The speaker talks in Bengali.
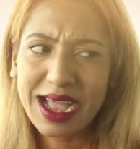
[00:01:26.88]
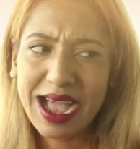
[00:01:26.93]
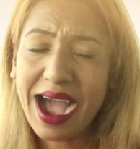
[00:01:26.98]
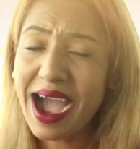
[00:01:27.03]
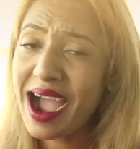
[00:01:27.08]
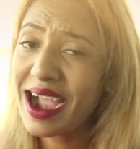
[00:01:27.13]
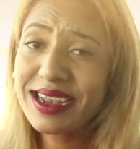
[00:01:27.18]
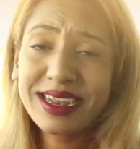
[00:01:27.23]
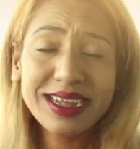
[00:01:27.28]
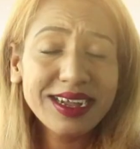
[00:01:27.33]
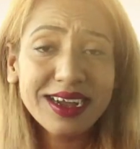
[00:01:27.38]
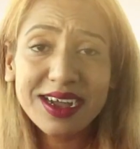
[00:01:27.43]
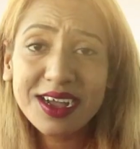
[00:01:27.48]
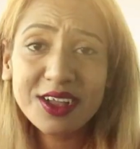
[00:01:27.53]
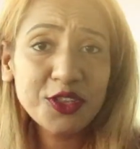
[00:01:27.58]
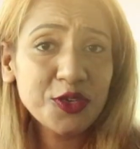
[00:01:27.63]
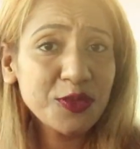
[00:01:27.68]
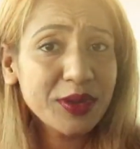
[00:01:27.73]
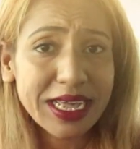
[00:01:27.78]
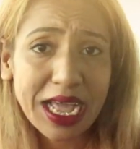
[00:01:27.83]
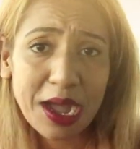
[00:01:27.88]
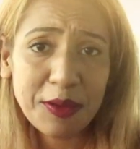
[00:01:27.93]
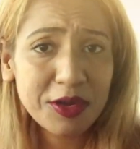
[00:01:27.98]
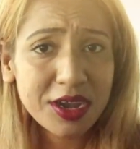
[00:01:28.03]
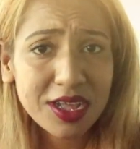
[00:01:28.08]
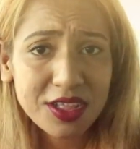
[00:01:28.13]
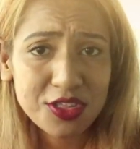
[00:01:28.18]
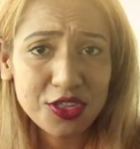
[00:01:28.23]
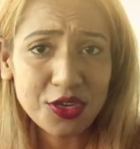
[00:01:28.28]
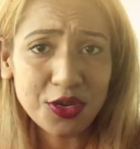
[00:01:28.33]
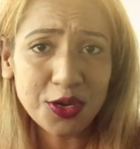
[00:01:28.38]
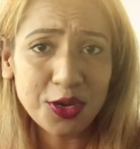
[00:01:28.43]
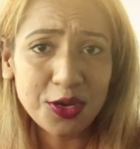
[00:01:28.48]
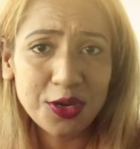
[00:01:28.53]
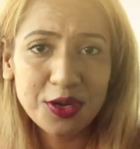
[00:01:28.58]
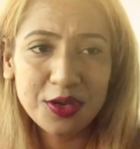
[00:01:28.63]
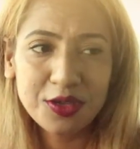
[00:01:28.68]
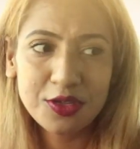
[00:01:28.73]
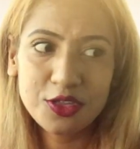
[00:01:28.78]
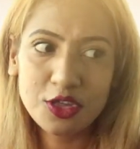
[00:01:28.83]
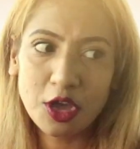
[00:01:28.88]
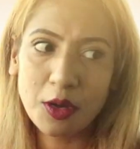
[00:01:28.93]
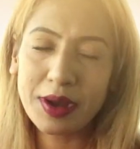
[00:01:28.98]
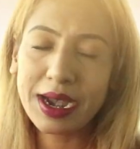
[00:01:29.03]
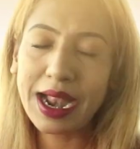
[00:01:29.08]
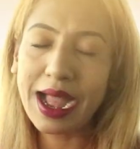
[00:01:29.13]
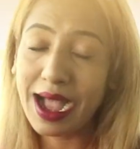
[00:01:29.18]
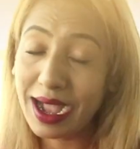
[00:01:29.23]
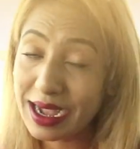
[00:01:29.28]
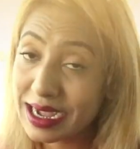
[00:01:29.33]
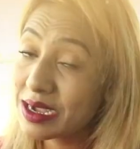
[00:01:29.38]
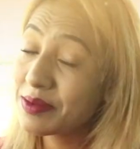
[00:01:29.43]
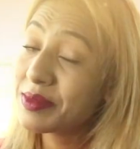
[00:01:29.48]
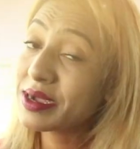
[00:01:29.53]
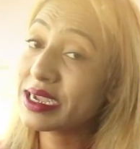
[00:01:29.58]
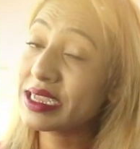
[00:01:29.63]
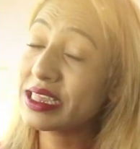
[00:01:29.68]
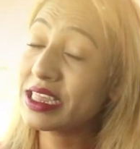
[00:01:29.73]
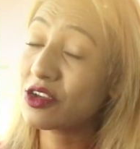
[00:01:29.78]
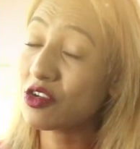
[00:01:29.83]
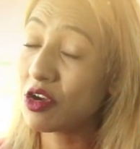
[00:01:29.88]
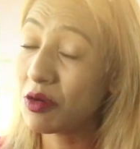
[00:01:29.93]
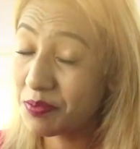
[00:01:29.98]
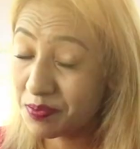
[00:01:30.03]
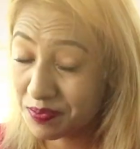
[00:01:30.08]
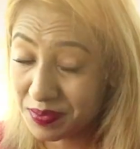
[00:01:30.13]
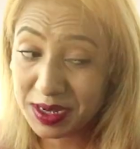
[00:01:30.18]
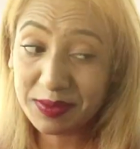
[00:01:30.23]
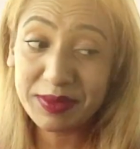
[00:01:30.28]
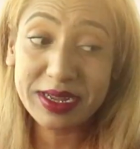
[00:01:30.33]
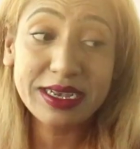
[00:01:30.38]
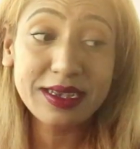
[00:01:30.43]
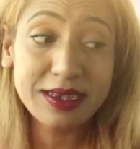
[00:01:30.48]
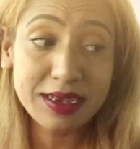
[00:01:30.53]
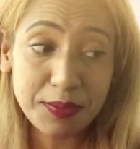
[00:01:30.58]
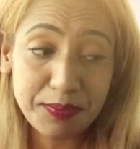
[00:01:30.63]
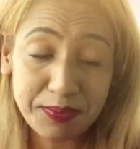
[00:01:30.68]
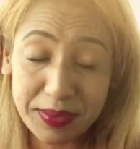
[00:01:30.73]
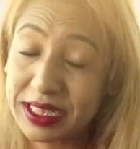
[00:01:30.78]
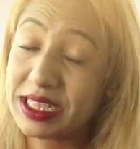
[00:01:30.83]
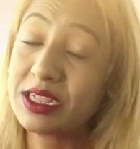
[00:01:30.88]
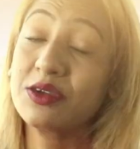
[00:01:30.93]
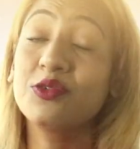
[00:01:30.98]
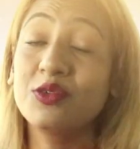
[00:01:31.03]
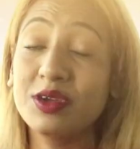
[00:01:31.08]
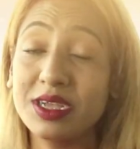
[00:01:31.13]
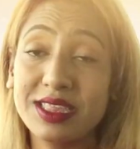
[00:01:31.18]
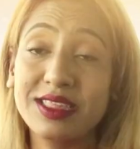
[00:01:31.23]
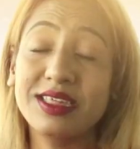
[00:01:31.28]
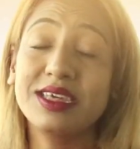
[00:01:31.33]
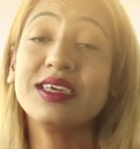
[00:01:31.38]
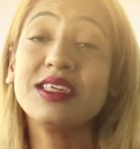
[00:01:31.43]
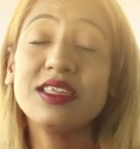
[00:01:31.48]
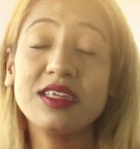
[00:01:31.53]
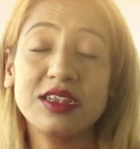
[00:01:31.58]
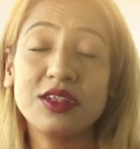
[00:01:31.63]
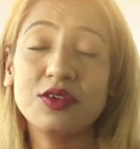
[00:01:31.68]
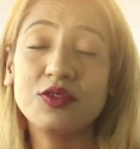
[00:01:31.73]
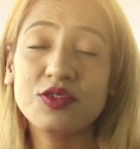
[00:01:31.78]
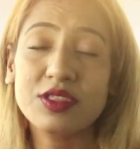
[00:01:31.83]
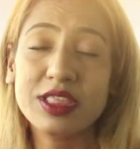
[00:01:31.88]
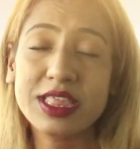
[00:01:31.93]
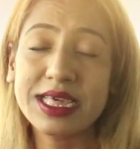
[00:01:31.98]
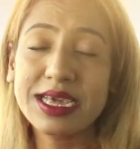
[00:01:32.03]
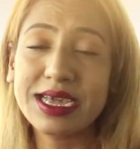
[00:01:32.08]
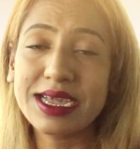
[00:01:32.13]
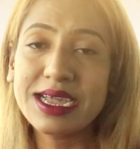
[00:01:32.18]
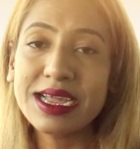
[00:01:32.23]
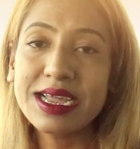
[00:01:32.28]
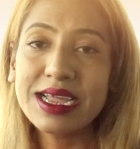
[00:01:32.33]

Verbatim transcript: হাই নেহা তুমি কেমন আছো সবার আগে আমাকে যে কমপ্লিমেন্টটা পেতে হয়েছে সেটা হচ্ছে